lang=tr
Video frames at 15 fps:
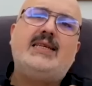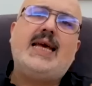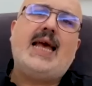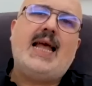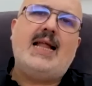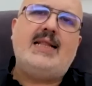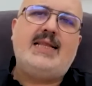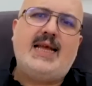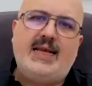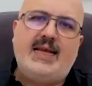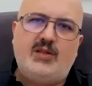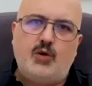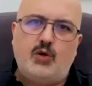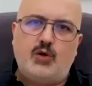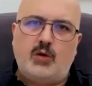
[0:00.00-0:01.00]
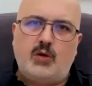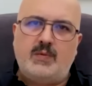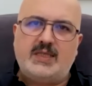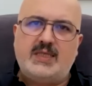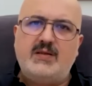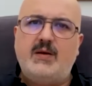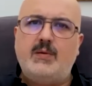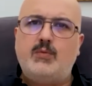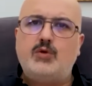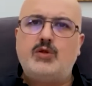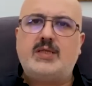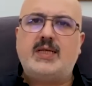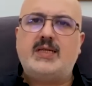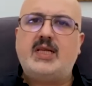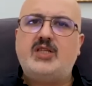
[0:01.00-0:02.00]
elde ediyor olması ve bu
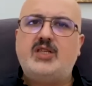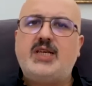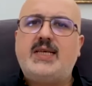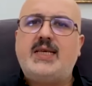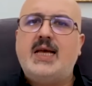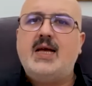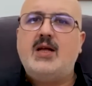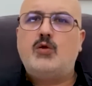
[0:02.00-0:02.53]
stratejik